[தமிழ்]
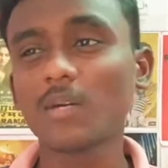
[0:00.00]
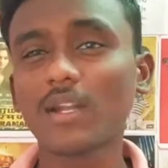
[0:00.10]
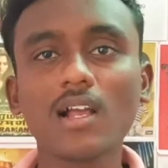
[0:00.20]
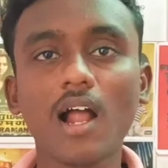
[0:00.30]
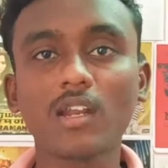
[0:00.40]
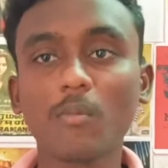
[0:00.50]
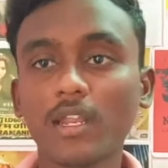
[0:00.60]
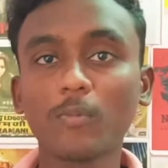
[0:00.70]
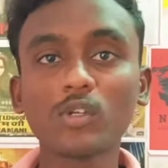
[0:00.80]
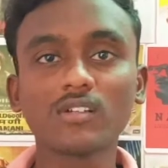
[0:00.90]
படத்தில் காட்டுற
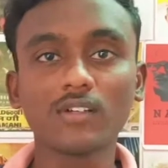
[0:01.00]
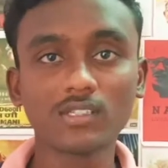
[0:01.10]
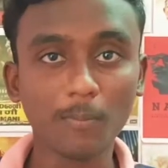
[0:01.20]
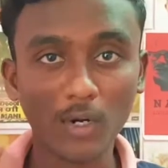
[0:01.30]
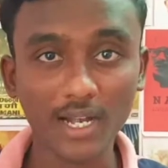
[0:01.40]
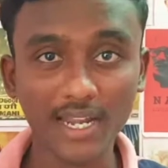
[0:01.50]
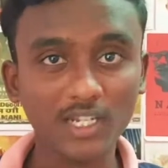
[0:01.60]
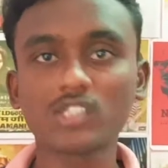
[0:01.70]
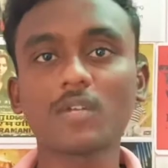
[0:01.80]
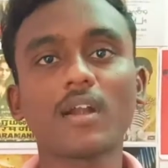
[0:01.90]
மாதிரி புருஷன் வந்து பொண்டாட்டியை
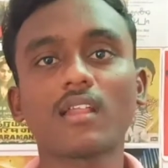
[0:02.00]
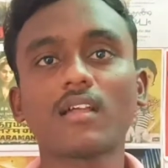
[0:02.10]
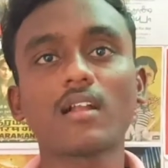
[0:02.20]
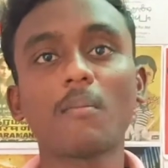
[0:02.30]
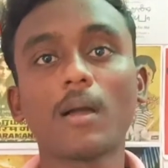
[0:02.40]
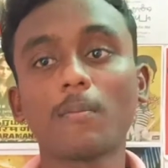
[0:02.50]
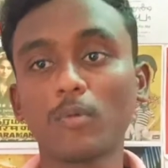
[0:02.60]
டார்ச்சர் பண்ணுறதா இருக்காங்க